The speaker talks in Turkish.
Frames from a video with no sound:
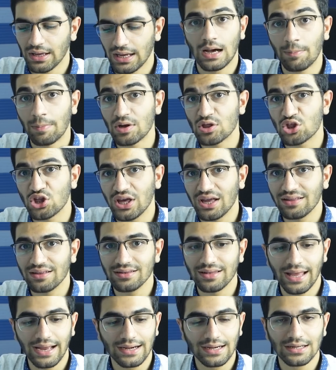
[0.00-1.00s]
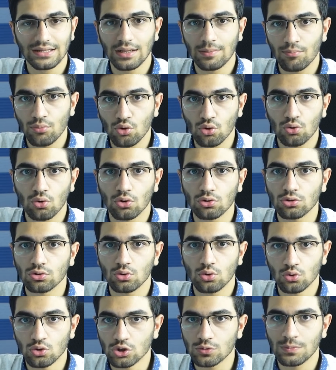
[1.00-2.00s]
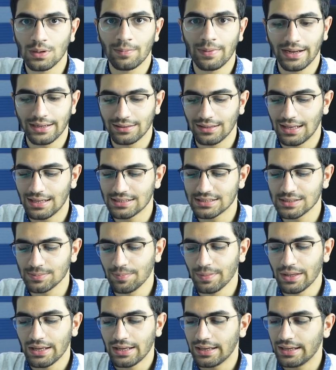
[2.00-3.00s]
Ama C7'nin ekranında büyük olduğunu unutmamak lazım.